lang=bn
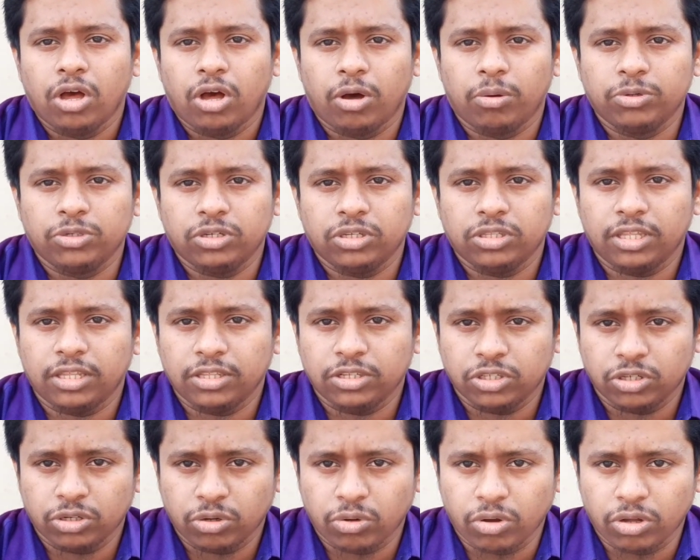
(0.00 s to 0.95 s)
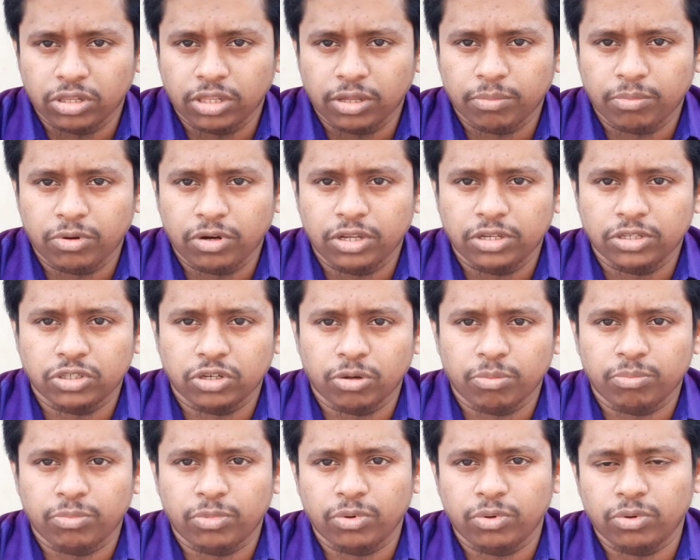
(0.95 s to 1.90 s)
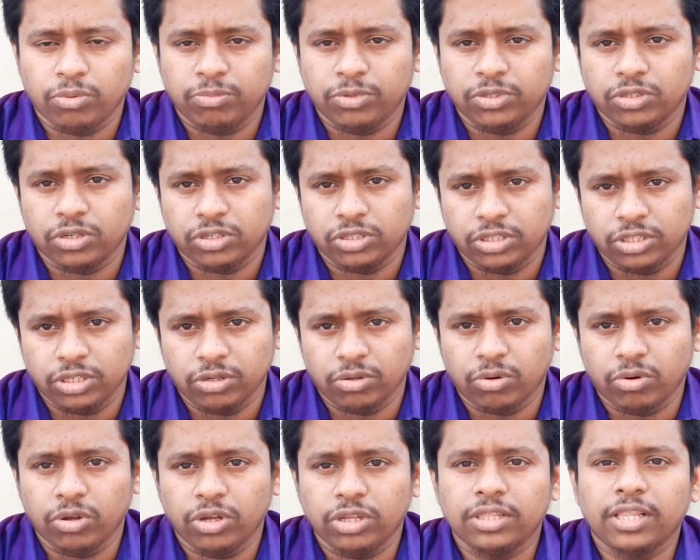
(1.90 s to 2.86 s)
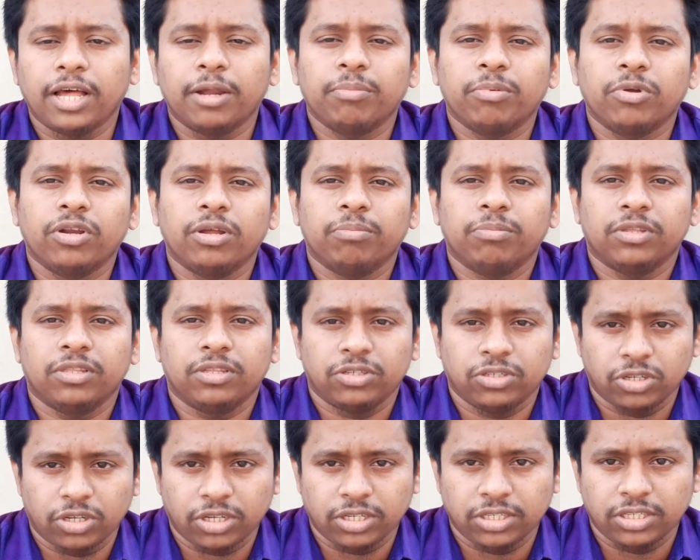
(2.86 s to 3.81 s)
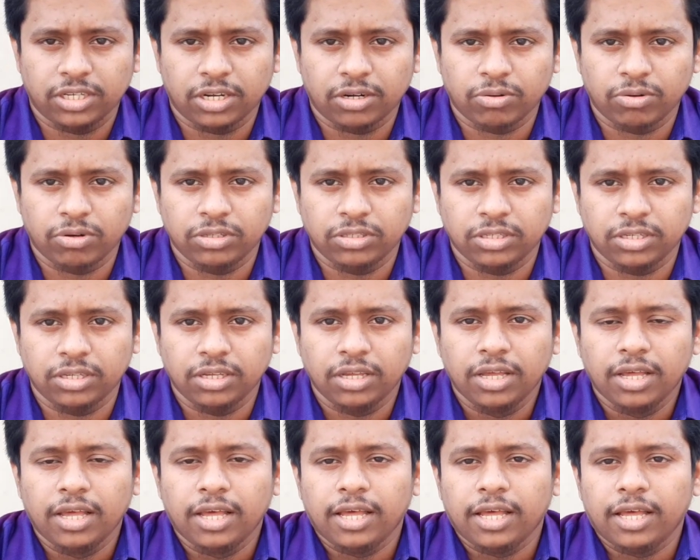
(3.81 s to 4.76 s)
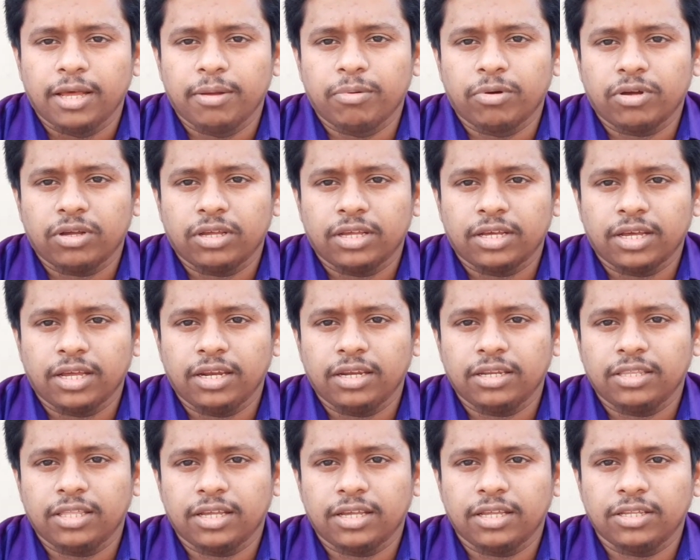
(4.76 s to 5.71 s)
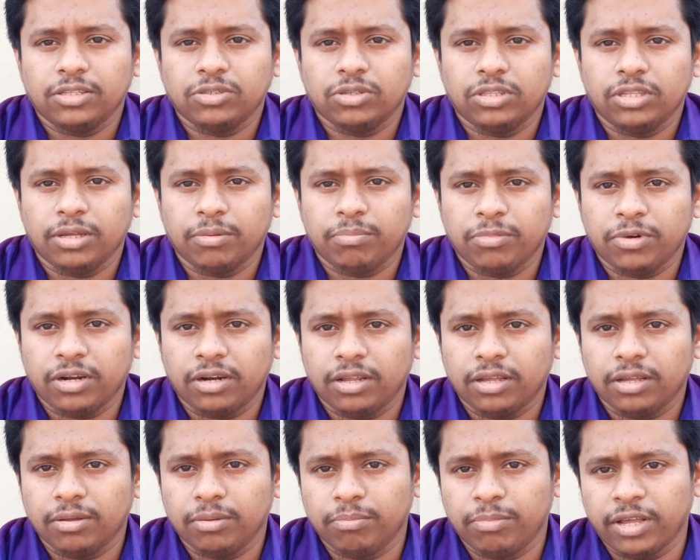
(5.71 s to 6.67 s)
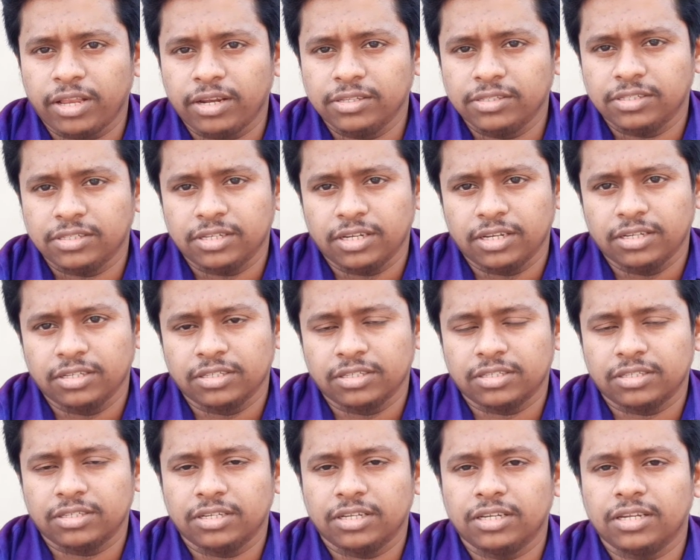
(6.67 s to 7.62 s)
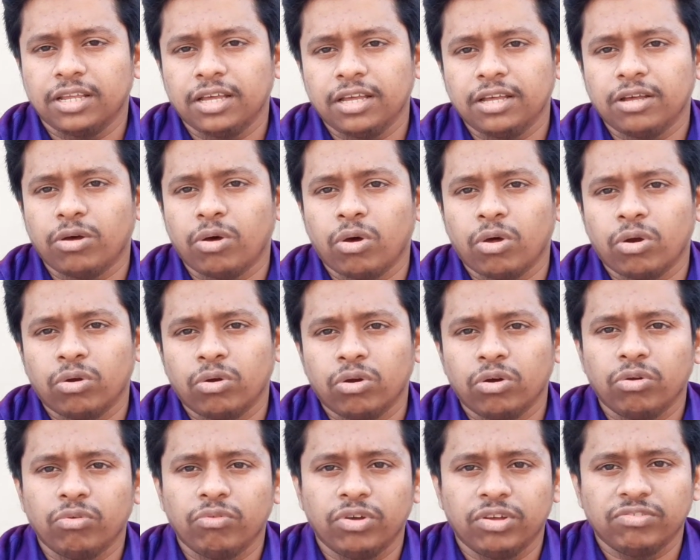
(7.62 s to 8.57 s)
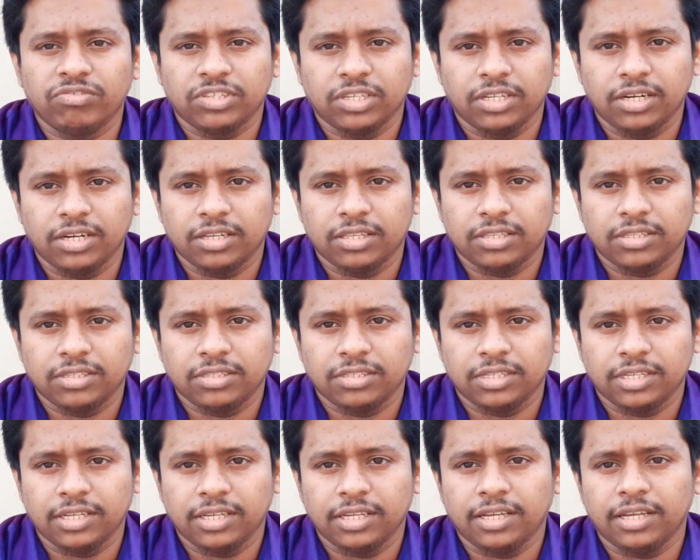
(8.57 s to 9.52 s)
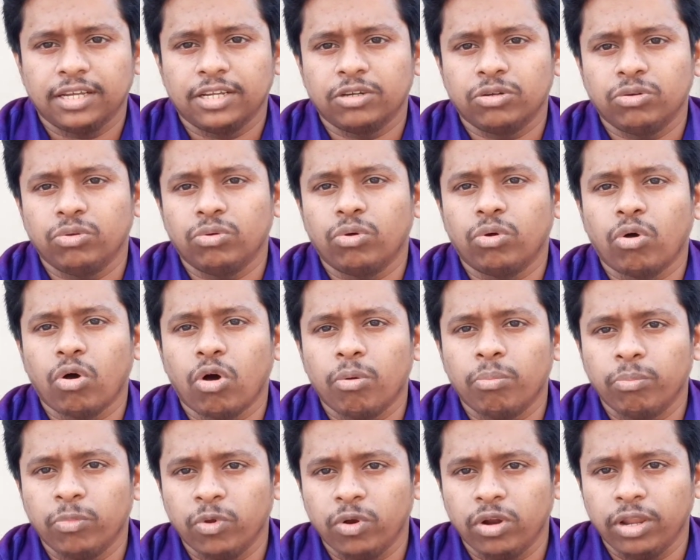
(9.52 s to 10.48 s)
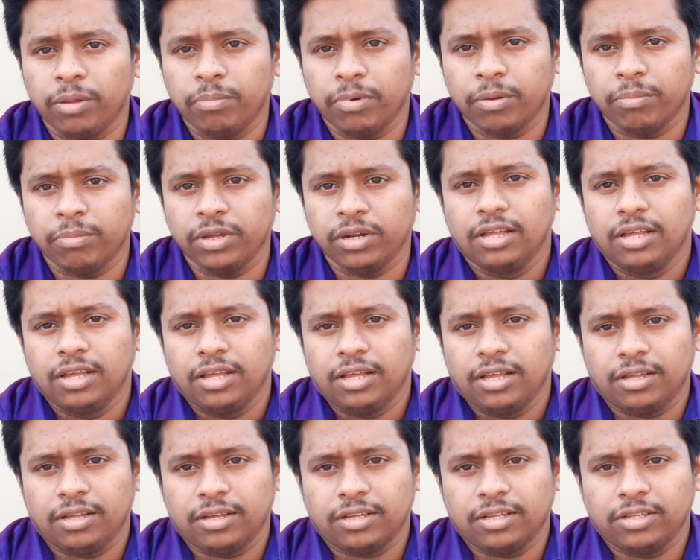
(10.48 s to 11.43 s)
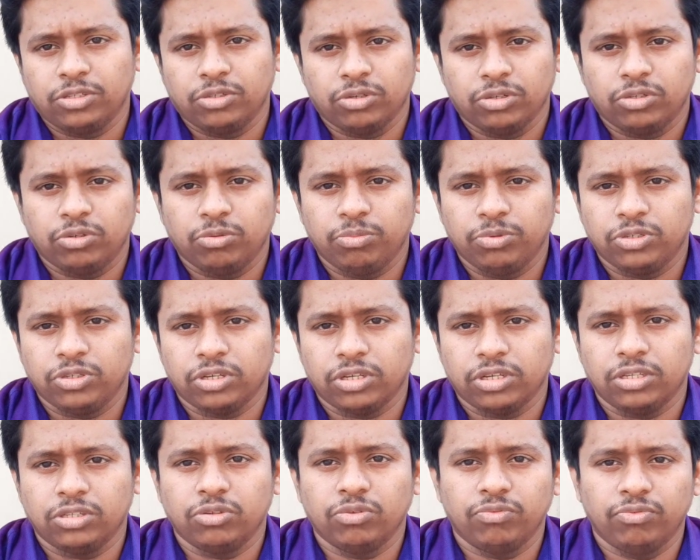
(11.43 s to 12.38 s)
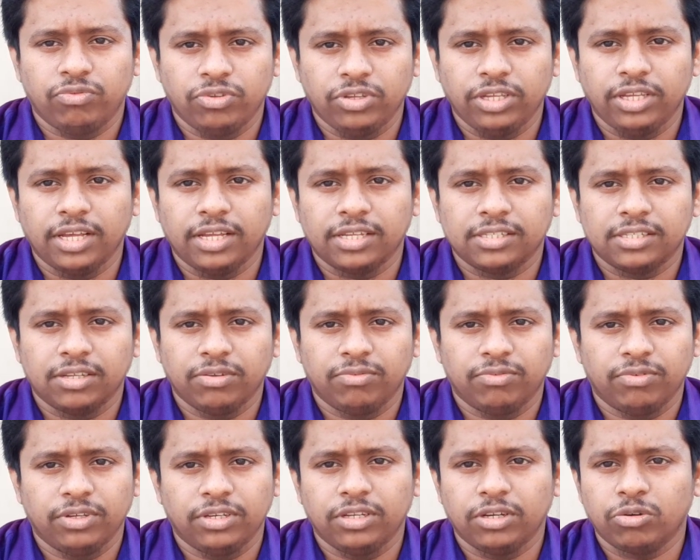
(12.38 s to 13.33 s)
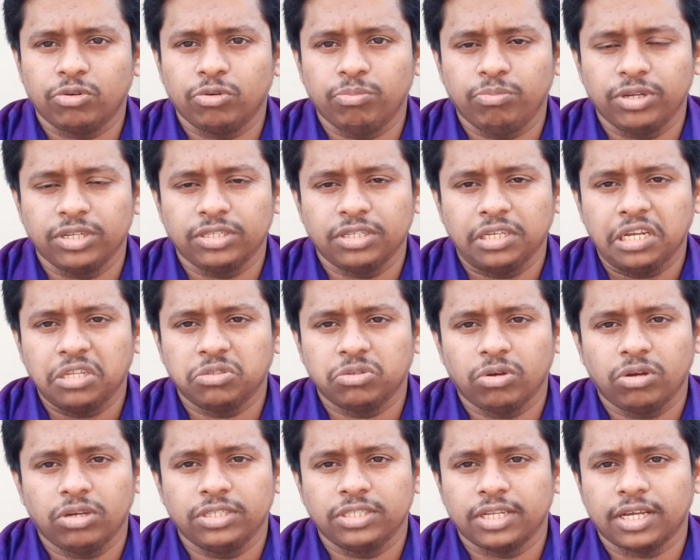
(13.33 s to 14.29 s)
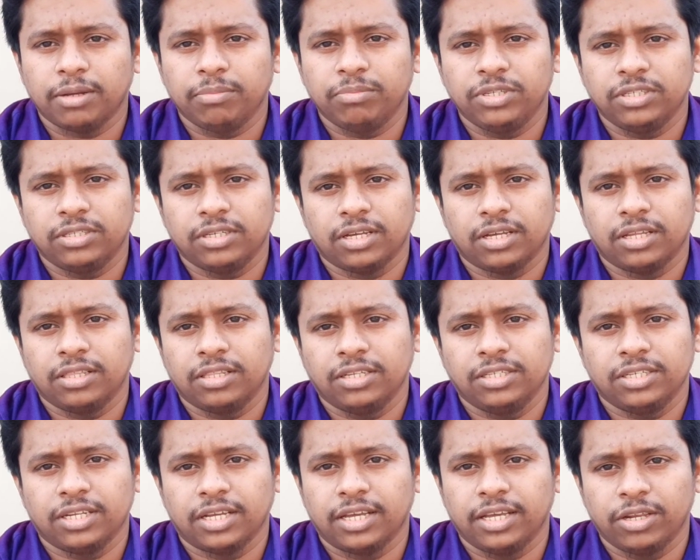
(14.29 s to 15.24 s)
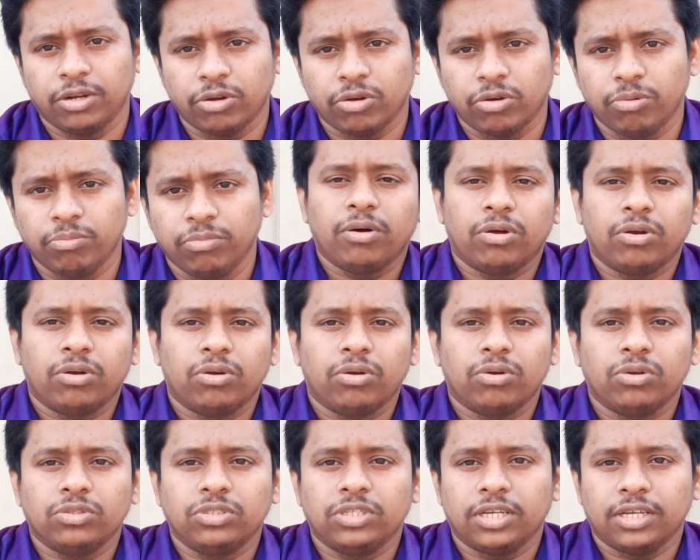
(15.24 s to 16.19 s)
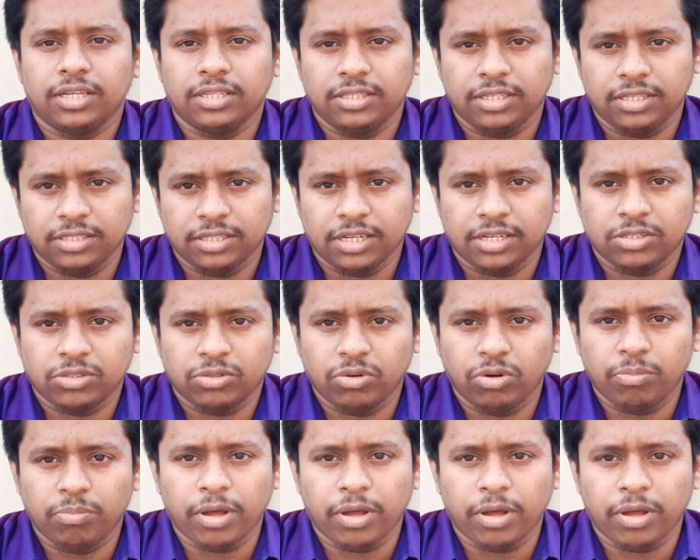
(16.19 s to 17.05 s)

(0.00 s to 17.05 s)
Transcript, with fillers: অবশ্যই তাদের সঙ্গে কথা বলে সম্পূর্ণ বিষয় শিওর হয়ে তারপরে আপনাদের সঙ্গে শেয়ার করেছি এবং এখান থেকে যদি আপনারা ব্যালেন্স নেন সেটা অন্য অন্য ওয়েবসাইটের চেয়ে একটু কম মূল্যে পাবেন কিছু কিছু বিষয়ে কিছু ফি আছে ফিটা খুব বেশি না চল্লিশ টাকা বিশ টাকা তিরিশ টাকা এরকম অন্য অন্য জায়গায় যেই চার্জগুলো